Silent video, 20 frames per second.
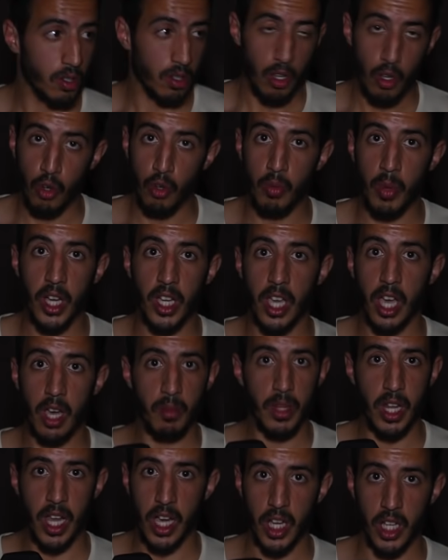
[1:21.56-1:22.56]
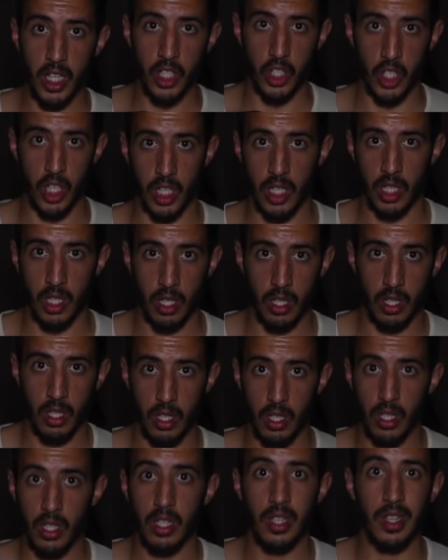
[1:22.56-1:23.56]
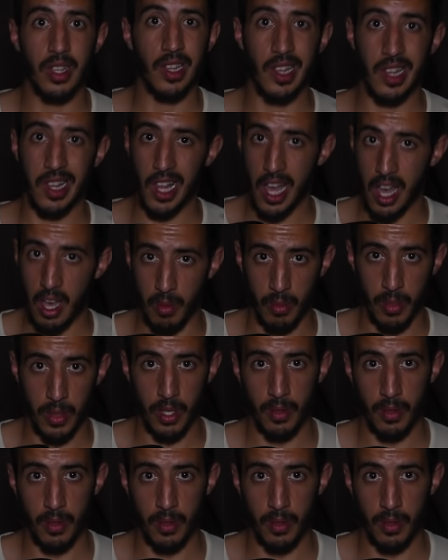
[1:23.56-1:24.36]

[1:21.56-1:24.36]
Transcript: حومه كامله خرجت ظلام